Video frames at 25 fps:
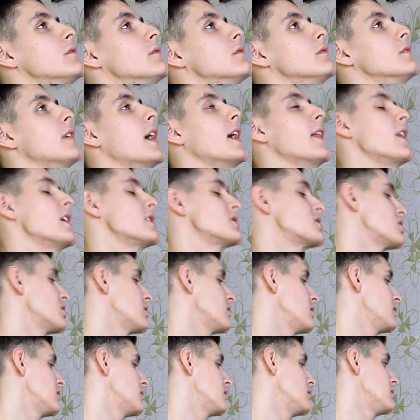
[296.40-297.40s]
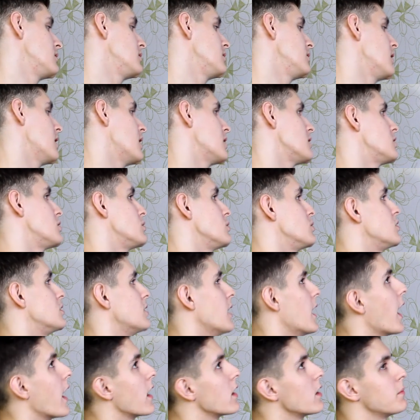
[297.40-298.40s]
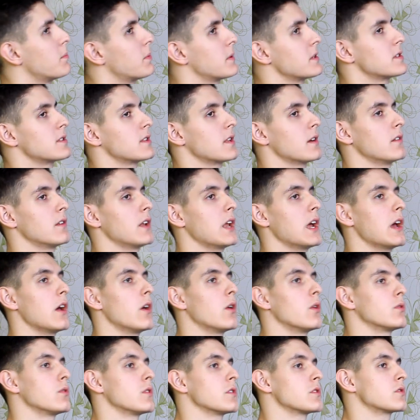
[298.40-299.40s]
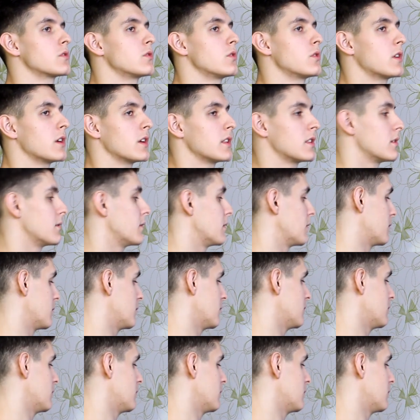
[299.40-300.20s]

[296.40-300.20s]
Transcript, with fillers: Я даже не, не ощущаю, не представляю, насколько это